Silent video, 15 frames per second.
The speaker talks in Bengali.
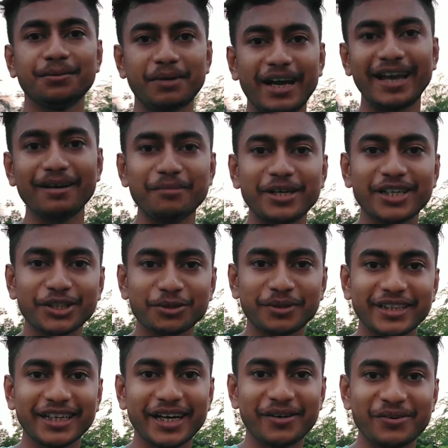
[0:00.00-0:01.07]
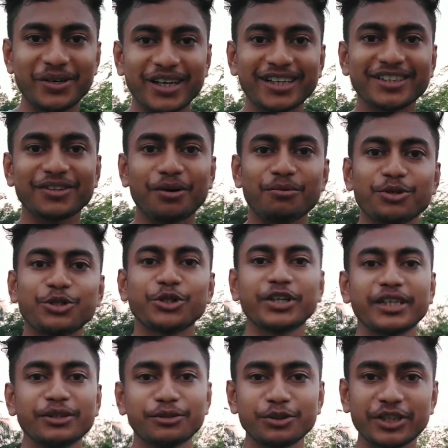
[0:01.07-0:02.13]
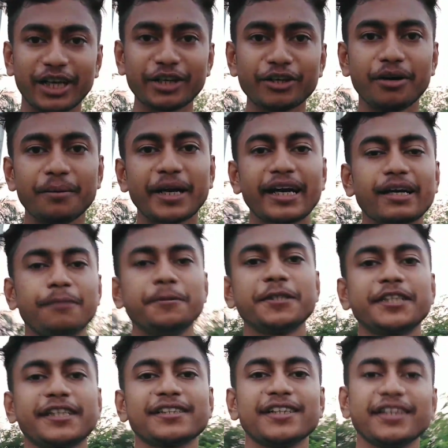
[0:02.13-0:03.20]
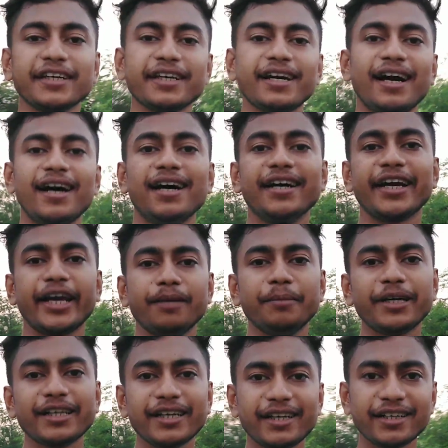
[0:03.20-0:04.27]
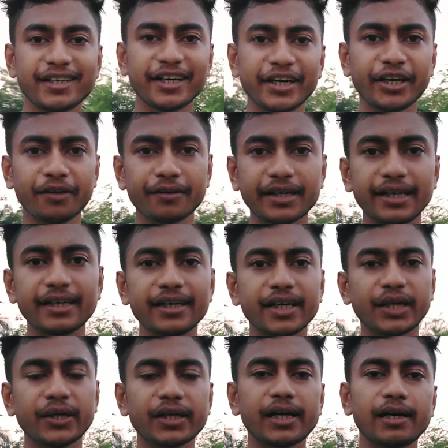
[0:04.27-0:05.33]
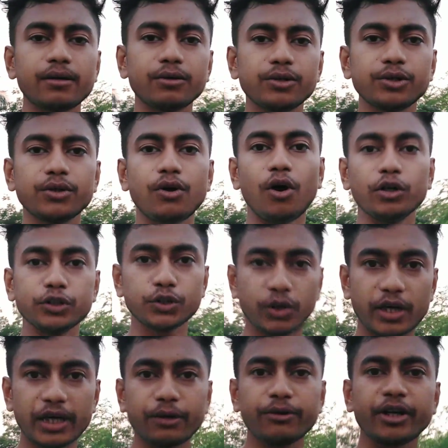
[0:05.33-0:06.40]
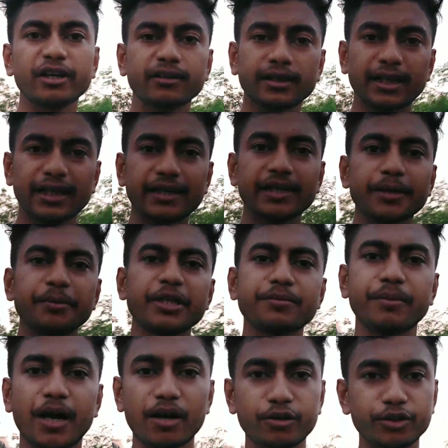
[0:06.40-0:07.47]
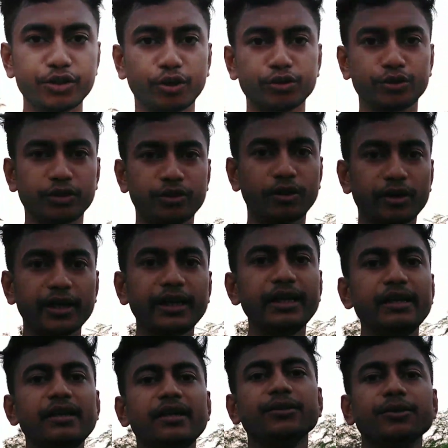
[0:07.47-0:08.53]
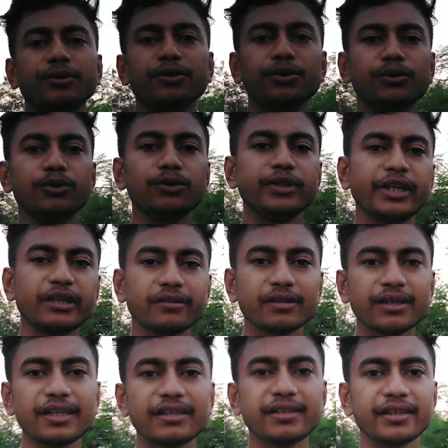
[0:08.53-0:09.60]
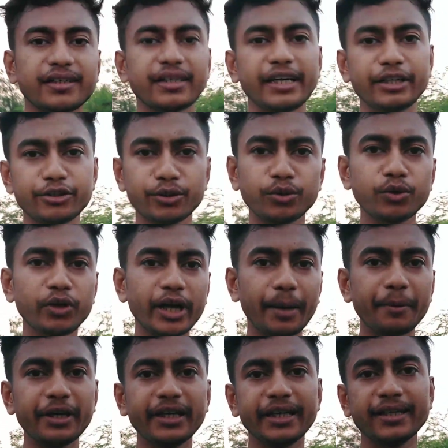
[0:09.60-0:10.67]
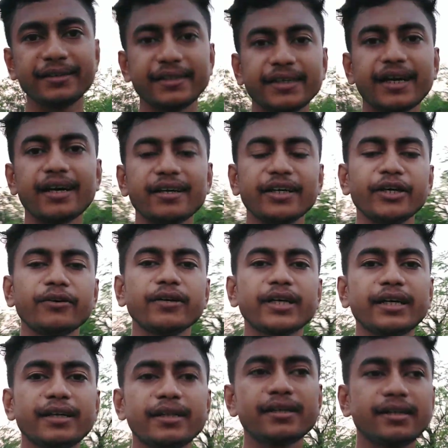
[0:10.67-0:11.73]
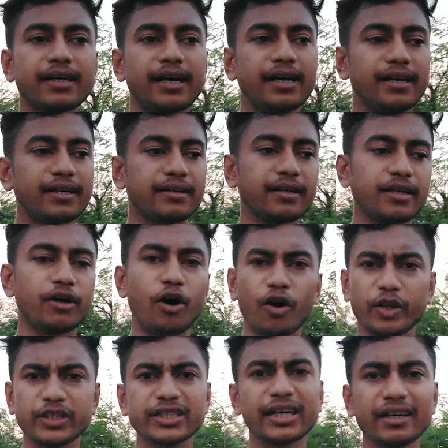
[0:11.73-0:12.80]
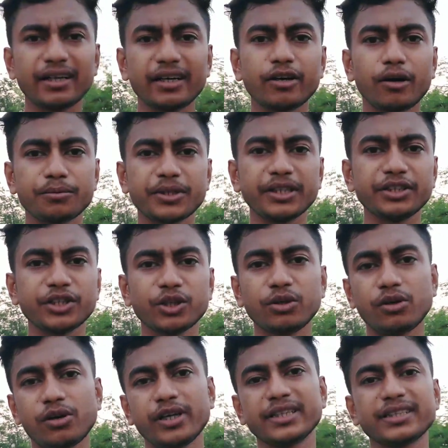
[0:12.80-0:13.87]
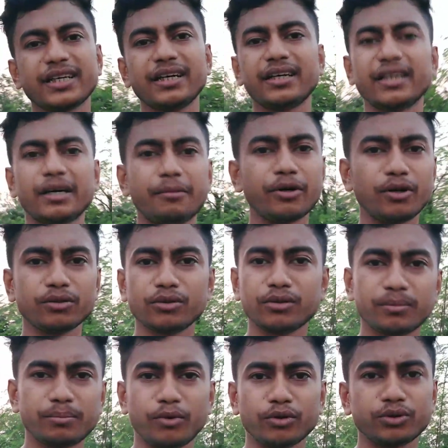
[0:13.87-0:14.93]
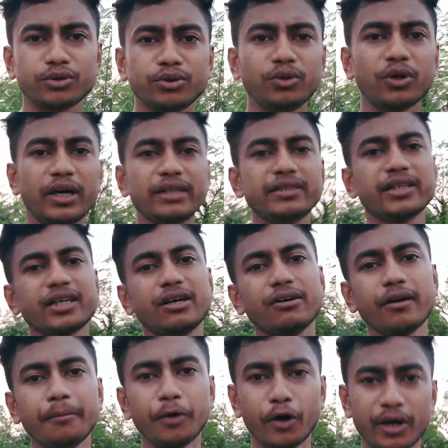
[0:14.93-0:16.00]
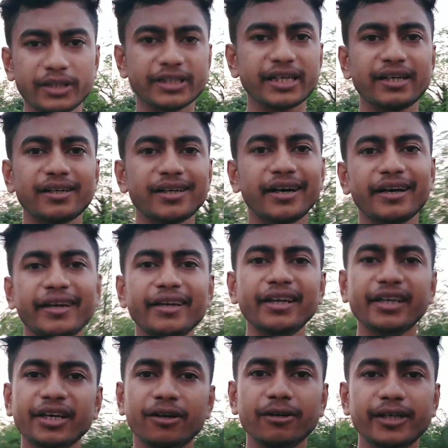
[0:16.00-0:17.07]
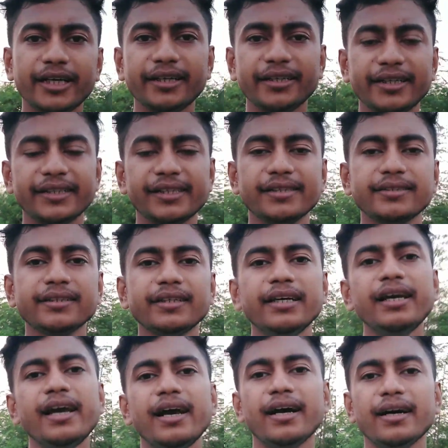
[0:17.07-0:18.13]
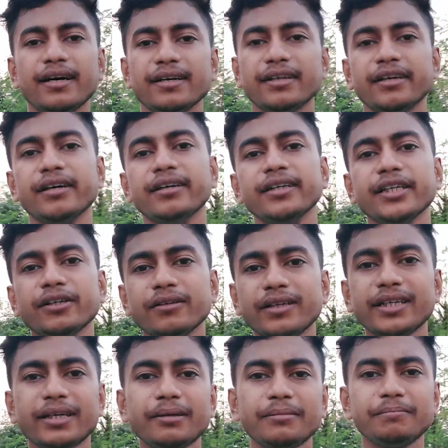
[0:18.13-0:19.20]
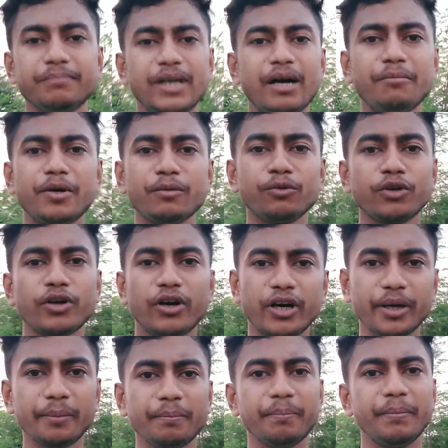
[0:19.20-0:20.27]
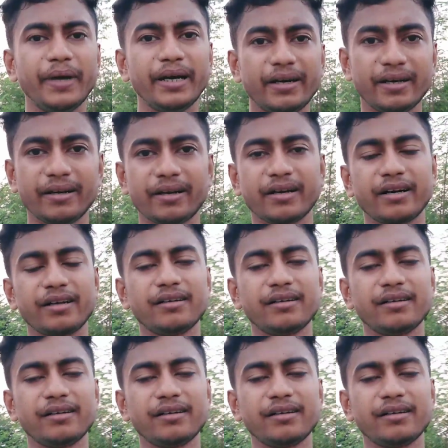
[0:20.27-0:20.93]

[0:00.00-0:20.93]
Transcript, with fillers: তো ভাই হেলমেটটা তোমাদের কেমন লেগেছে অবশ্যই কিন্তু জানিও আমাকে কমেন্ট সেকশানে আর হেলমেট কালারটা নিয়ন কালার নেওয়ার কারণ হলো অন্ধকারেও নিয়ন কালারটা বেশ ভালোই চকচক করে তো নিয়ন কালারটা এই জন্যই আমি নিয়েছি আর নিয়ন কালার আর অরেঞ্জ কালারের অপশান ছিল অরেঞ্জ কালারটা আমার অতটা পছন্দ না যে কারণে আমি অরেঞ্জ কালারটা নিয়ে নিই নিয়নটা নিয়ে নিয়েছি আর নিয়নটা আমার মনে হয় বেটার